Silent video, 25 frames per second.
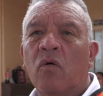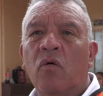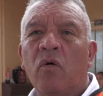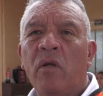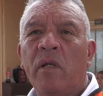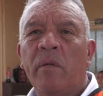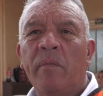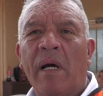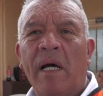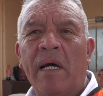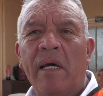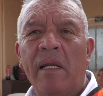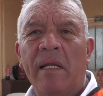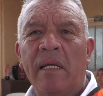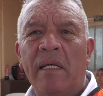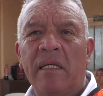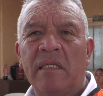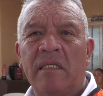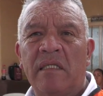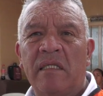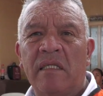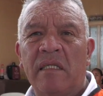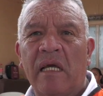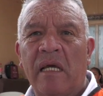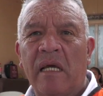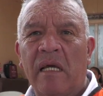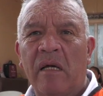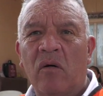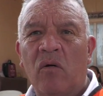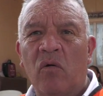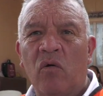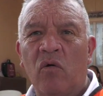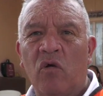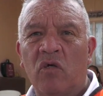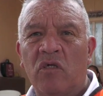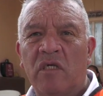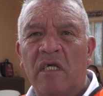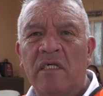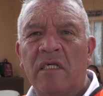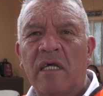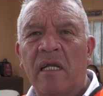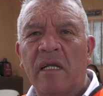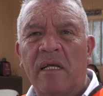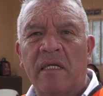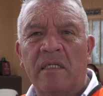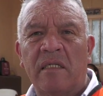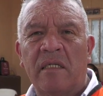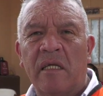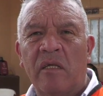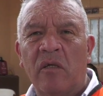Con imágenes de Julio
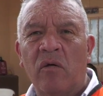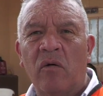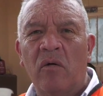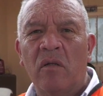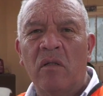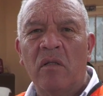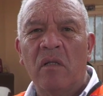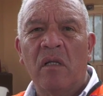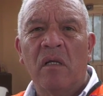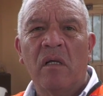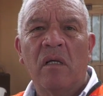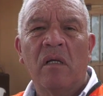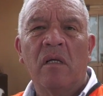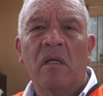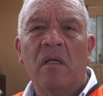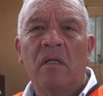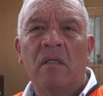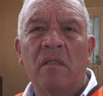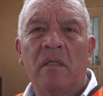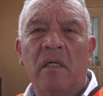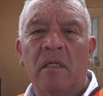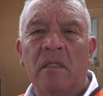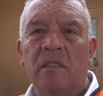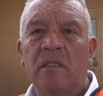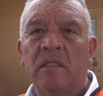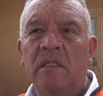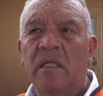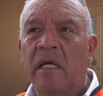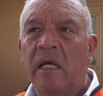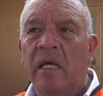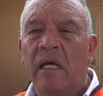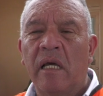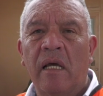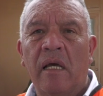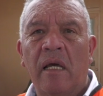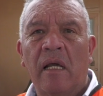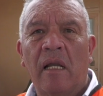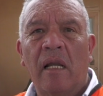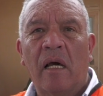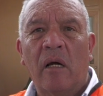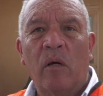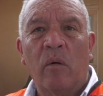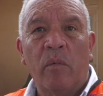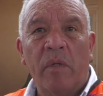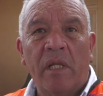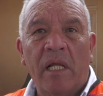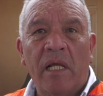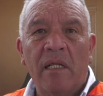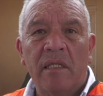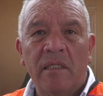César Castañón desde la
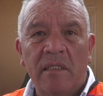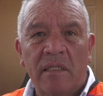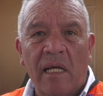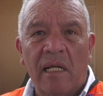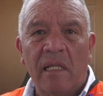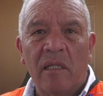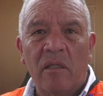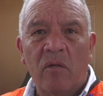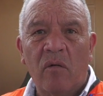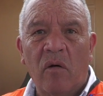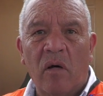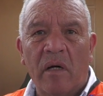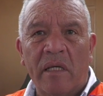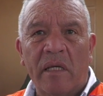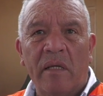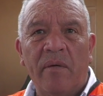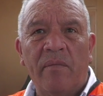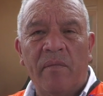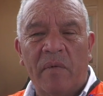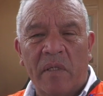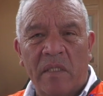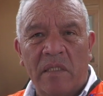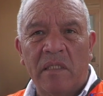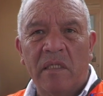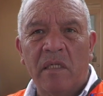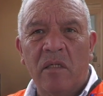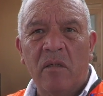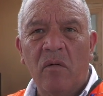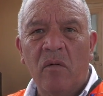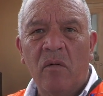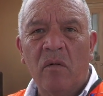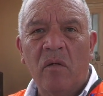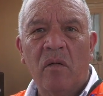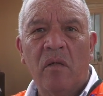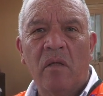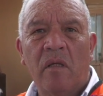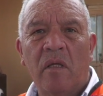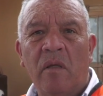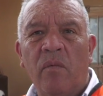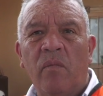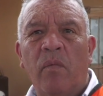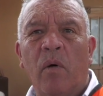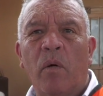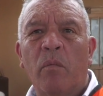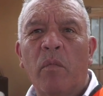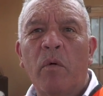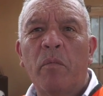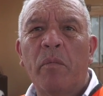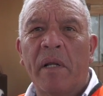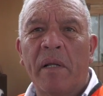comunidad del Salto aquí en Fresnillo,
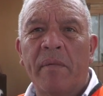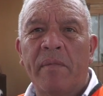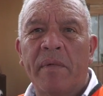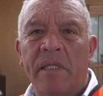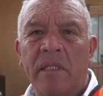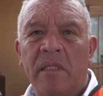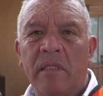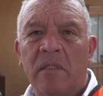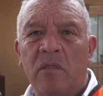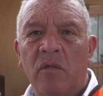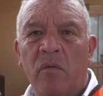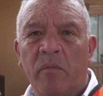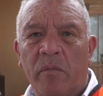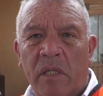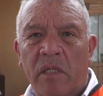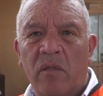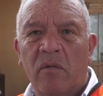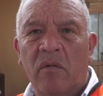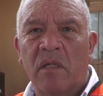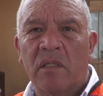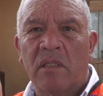informó para B15 Humberto